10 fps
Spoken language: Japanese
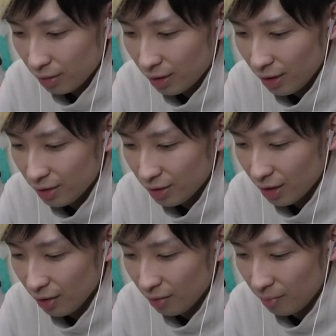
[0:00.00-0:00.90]

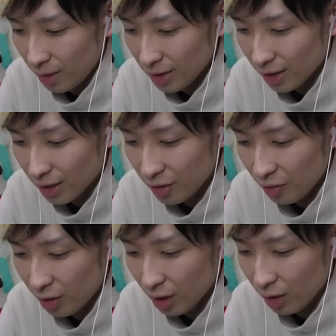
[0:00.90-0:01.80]
ケイスケよ、まさか
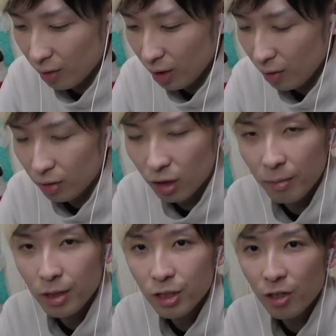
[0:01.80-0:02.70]
そなたは我を
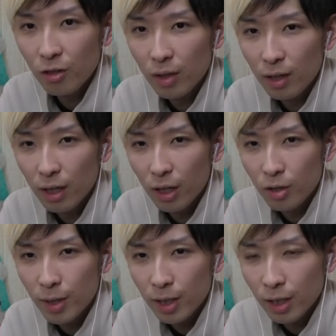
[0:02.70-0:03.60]
騙したのでは
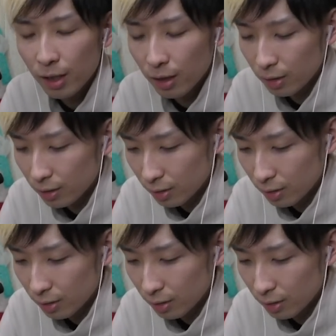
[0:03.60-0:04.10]
あるまいな。